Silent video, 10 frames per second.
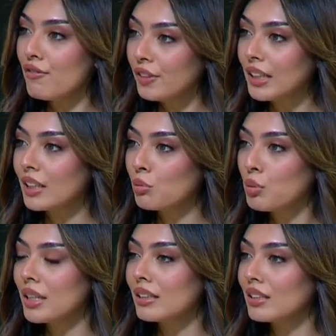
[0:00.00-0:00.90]
فعلا
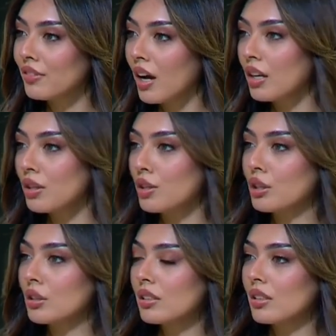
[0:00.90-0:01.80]
ممكن التفاؤل انه
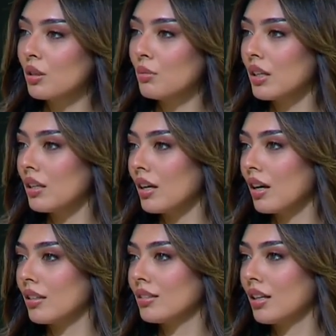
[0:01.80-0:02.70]
يقصر عمر
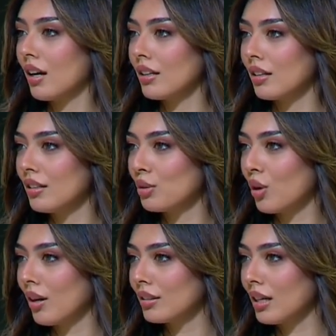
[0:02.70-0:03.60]
الانسان يعني انا
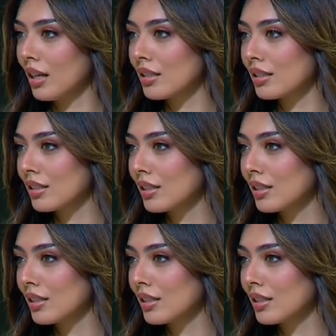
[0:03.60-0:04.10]
توقعت العكس